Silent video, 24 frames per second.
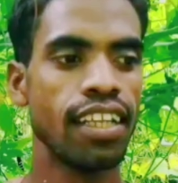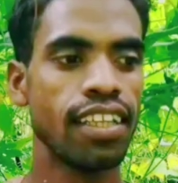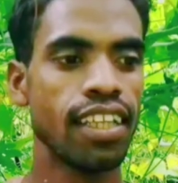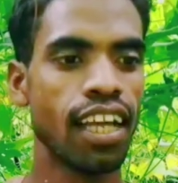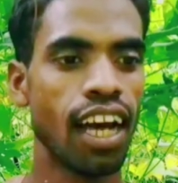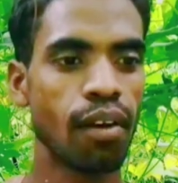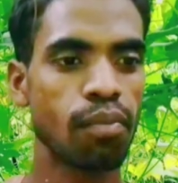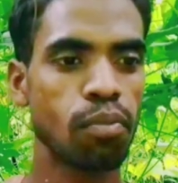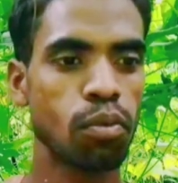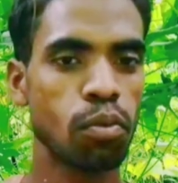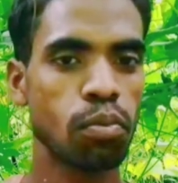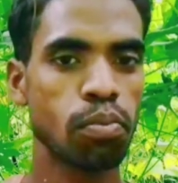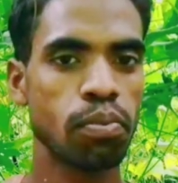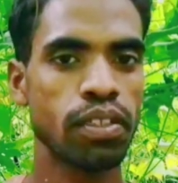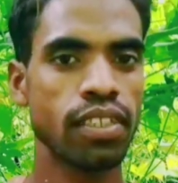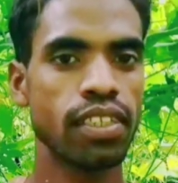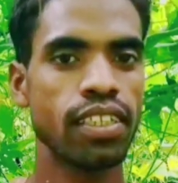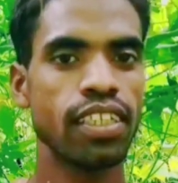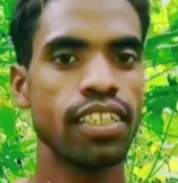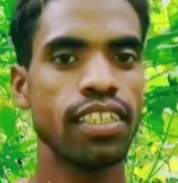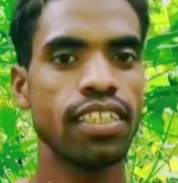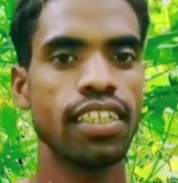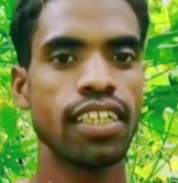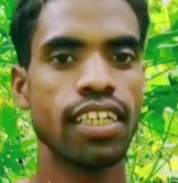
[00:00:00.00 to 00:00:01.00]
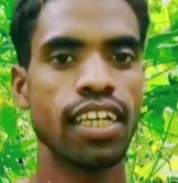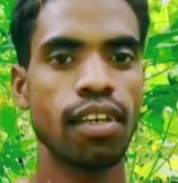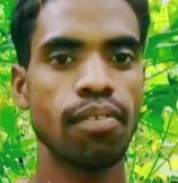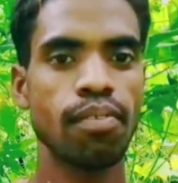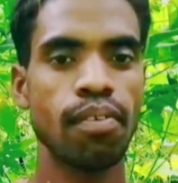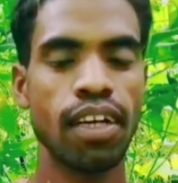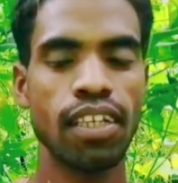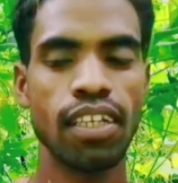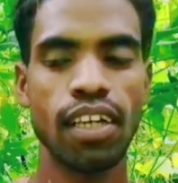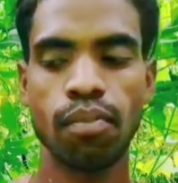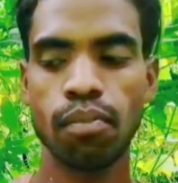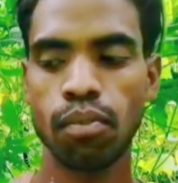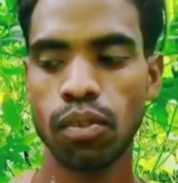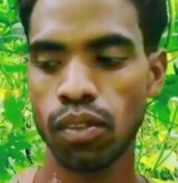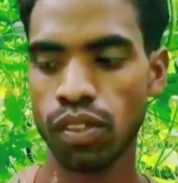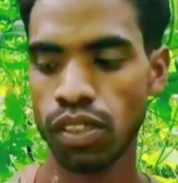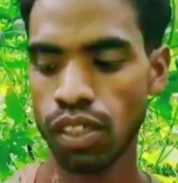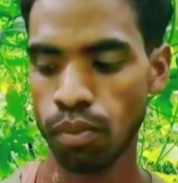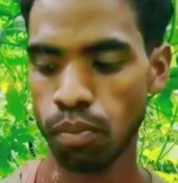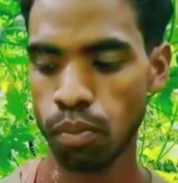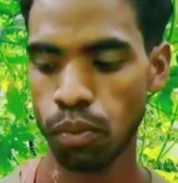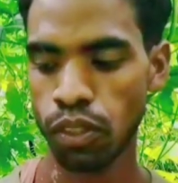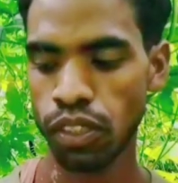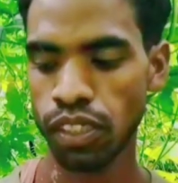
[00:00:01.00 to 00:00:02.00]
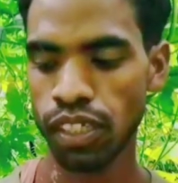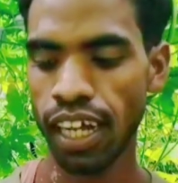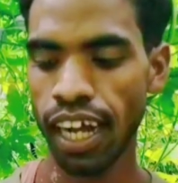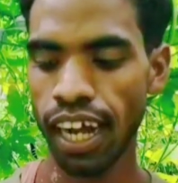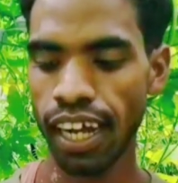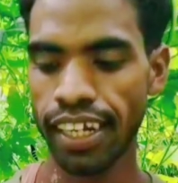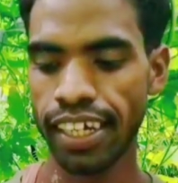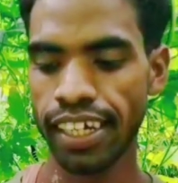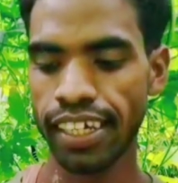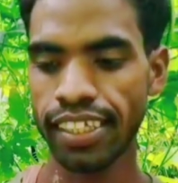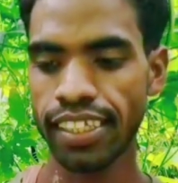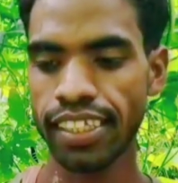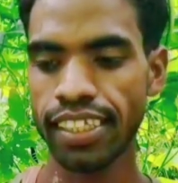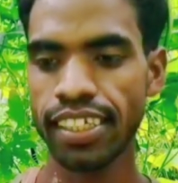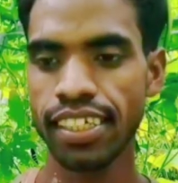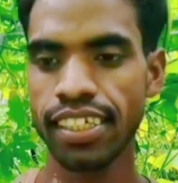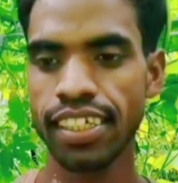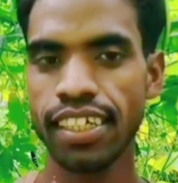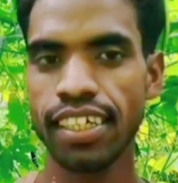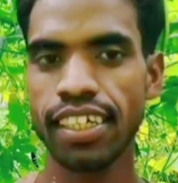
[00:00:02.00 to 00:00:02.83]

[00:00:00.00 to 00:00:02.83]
नाप उप की दी थे बाद हम सब कुछ गाड़ियन